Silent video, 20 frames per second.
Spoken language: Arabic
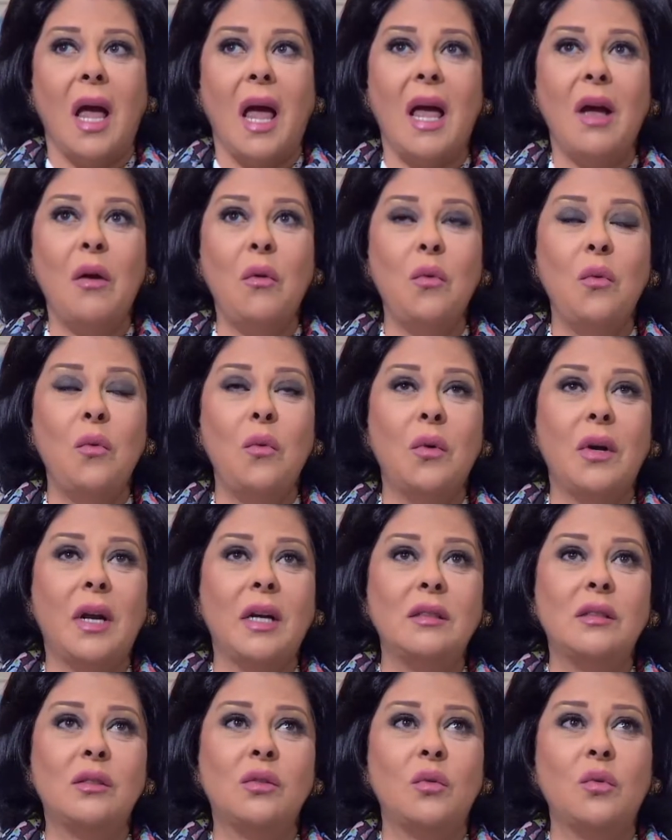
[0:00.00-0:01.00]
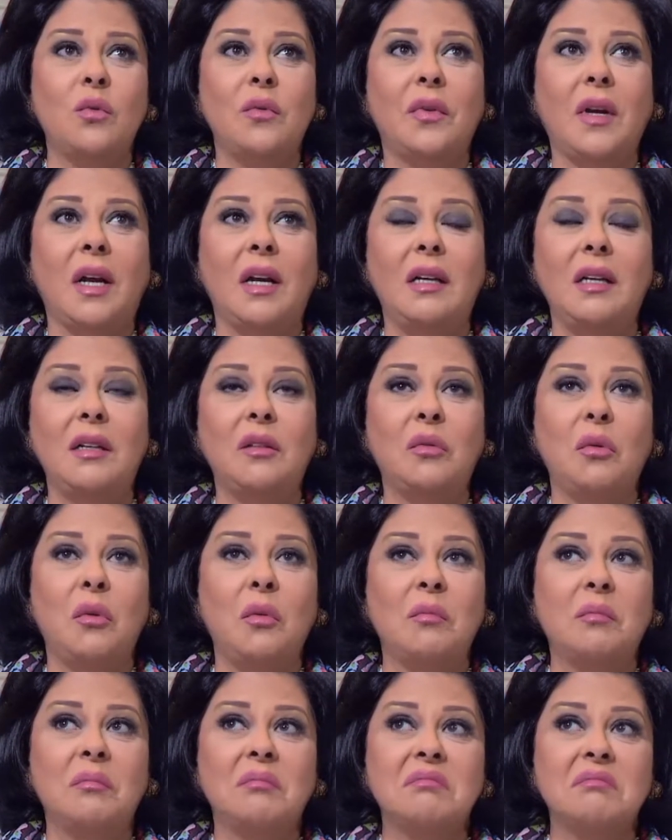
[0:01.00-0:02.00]
او جت ظروف
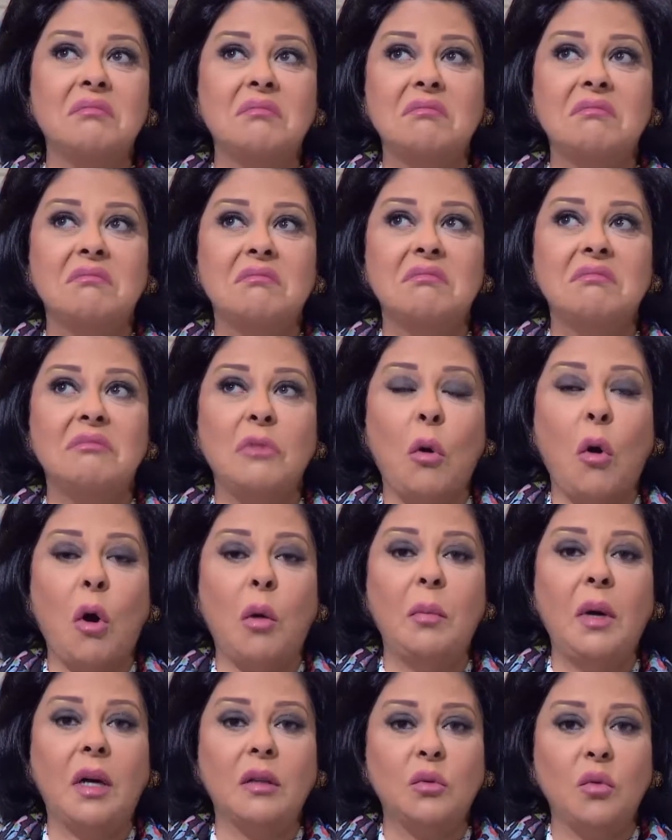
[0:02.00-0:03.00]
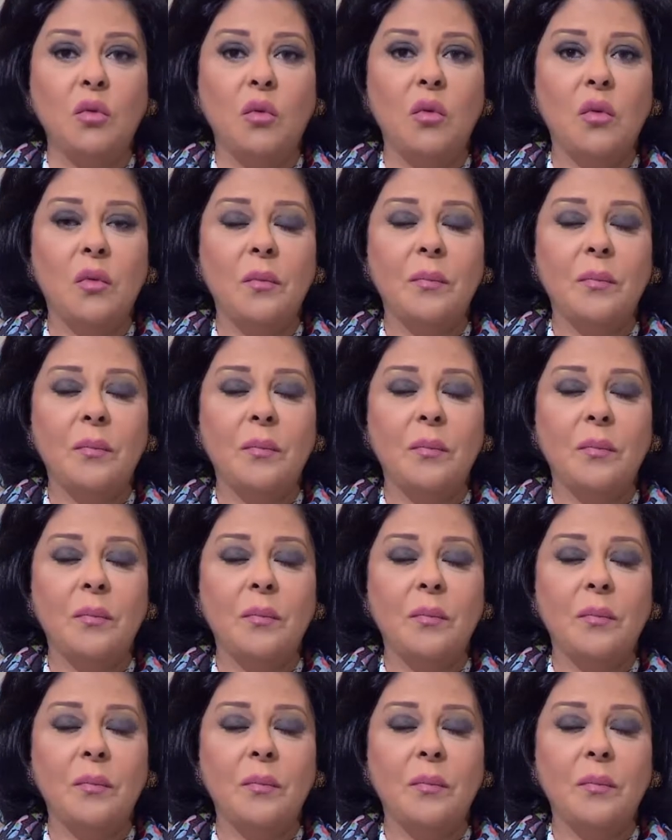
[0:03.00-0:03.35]
خلتهم احبطوا